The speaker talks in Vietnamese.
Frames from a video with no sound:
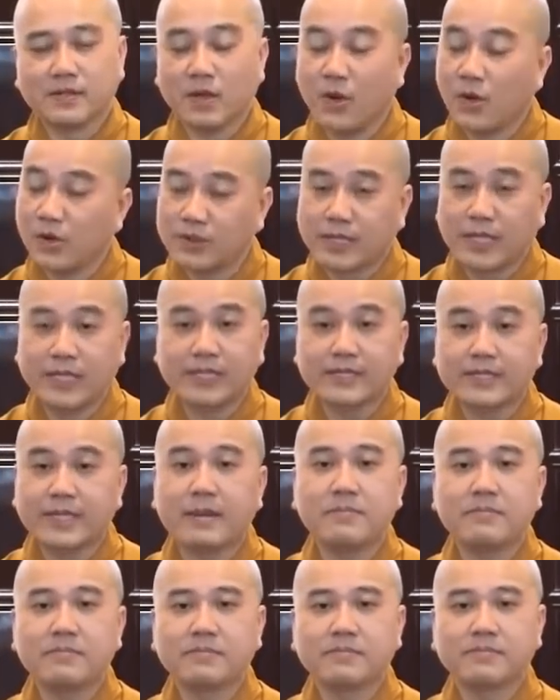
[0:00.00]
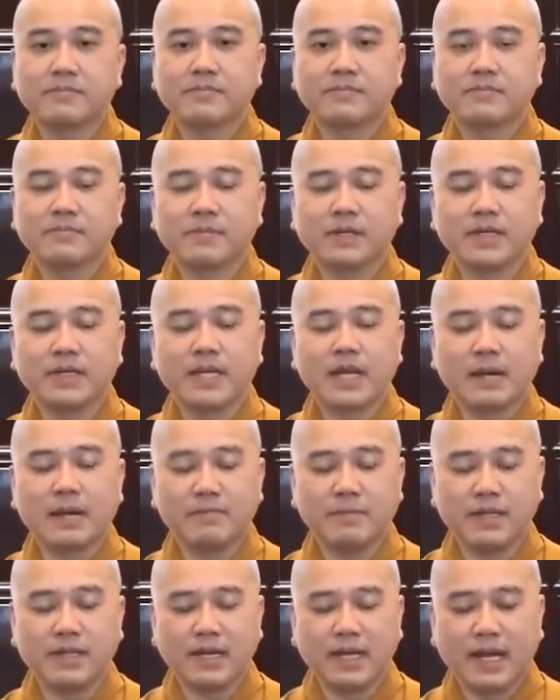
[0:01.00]
Ngồi tịnh tâm nghĩa là
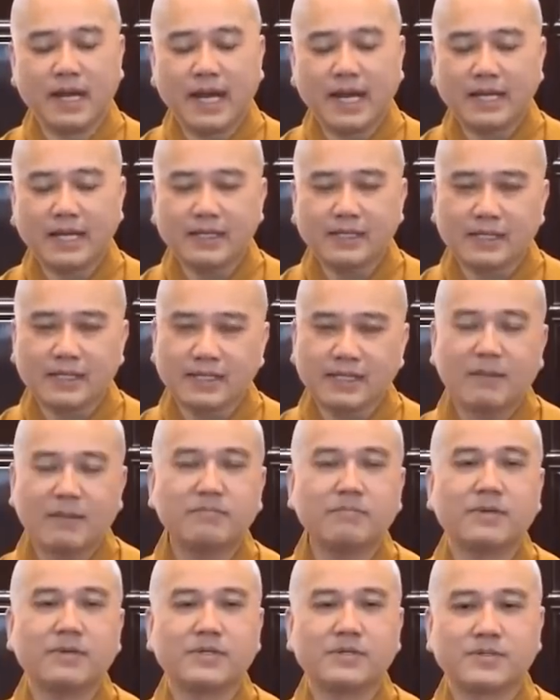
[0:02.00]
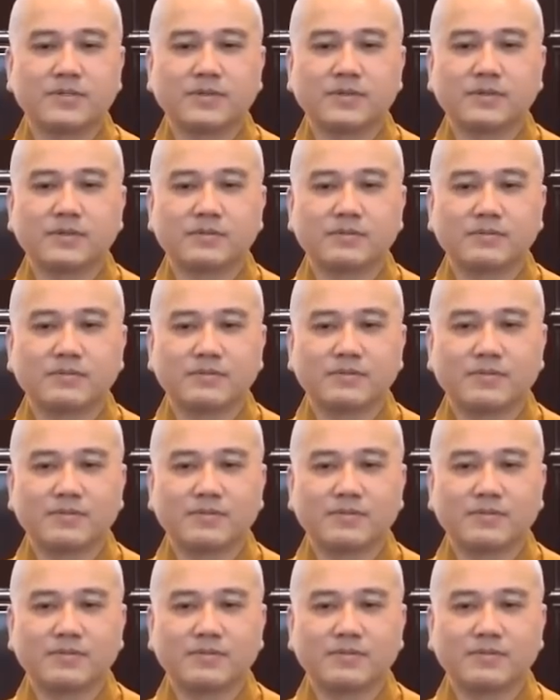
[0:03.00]
mình lắng cái tâm mình xuống.